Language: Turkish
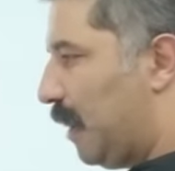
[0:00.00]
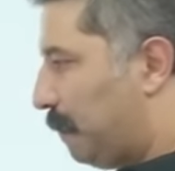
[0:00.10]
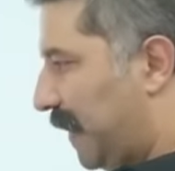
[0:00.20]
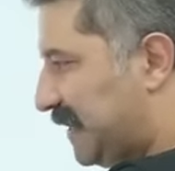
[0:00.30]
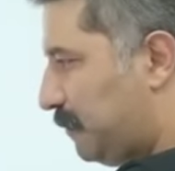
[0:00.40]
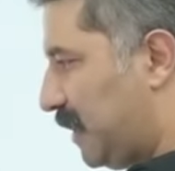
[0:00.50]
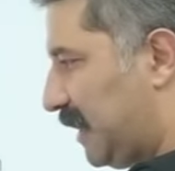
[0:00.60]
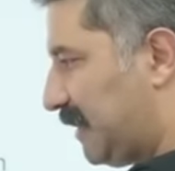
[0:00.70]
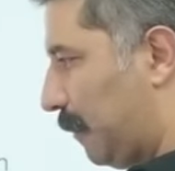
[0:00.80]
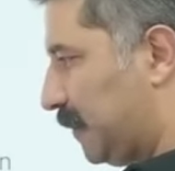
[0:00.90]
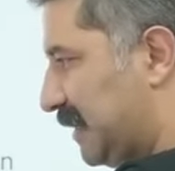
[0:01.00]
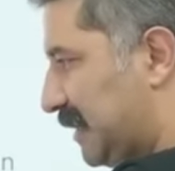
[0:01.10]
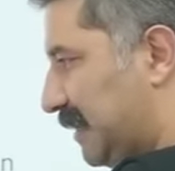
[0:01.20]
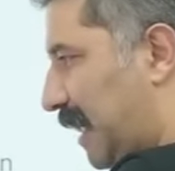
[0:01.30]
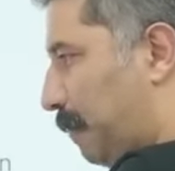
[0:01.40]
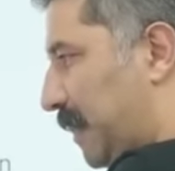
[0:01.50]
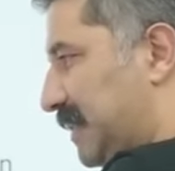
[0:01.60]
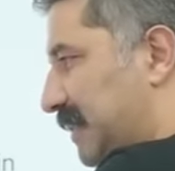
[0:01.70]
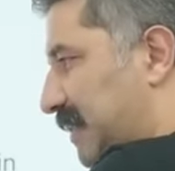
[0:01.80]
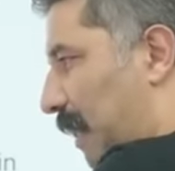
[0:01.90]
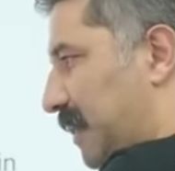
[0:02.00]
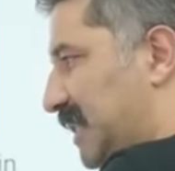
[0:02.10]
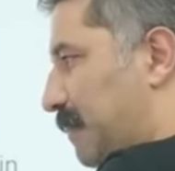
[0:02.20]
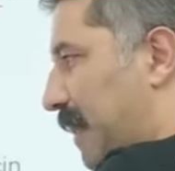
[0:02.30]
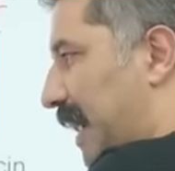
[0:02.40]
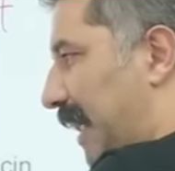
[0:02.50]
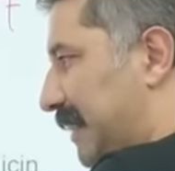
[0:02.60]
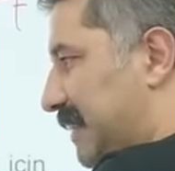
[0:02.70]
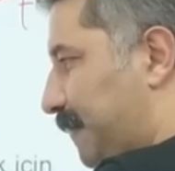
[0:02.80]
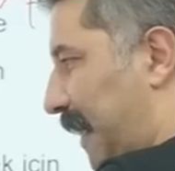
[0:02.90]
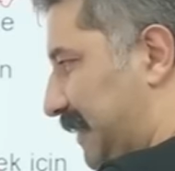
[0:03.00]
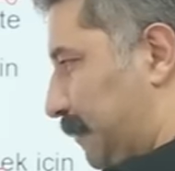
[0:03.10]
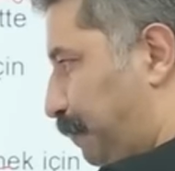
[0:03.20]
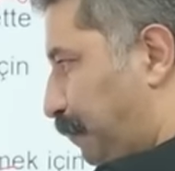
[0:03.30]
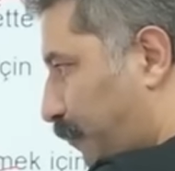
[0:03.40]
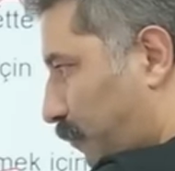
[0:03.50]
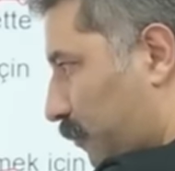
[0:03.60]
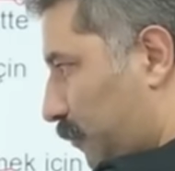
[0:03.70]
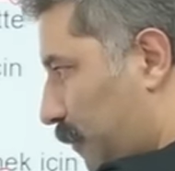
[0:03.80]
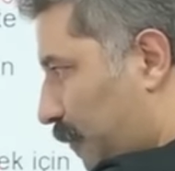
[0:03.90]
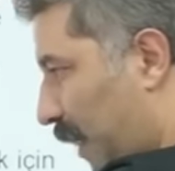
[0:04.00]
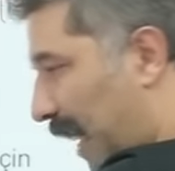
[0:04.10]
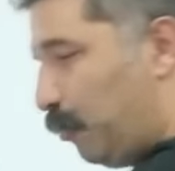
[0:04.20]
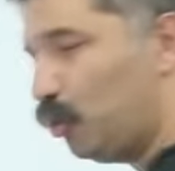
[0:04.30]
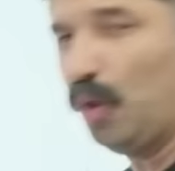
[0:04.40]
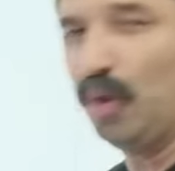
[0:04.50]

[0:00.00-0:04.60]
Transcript: Basit bir kitap. Nasıl kitap? Basit kitap. isme geldi sıfat. E bu